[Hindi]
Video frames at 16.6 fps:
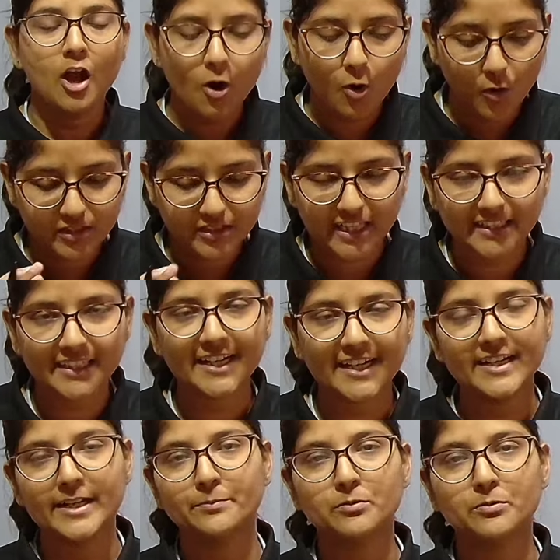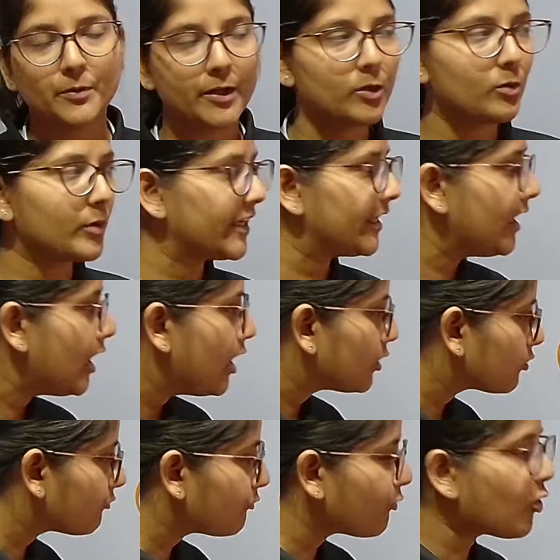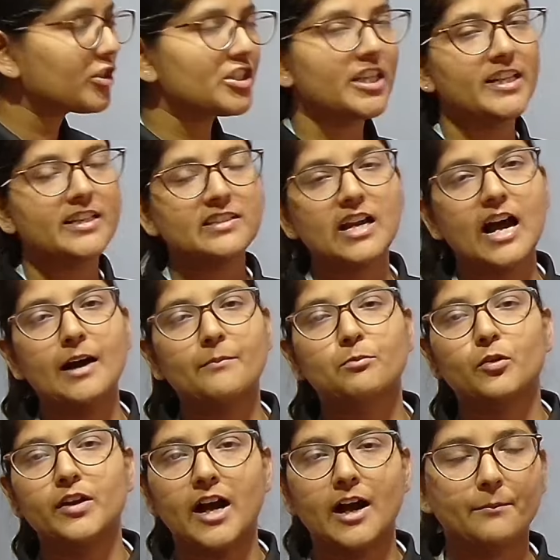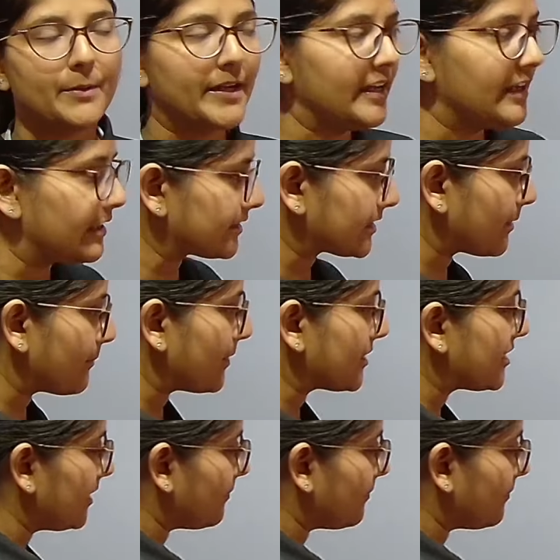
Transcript: और ज्यादा इनडेप्थ पढ़ोगे तो वो चीज आपको यहाँ पे समझनी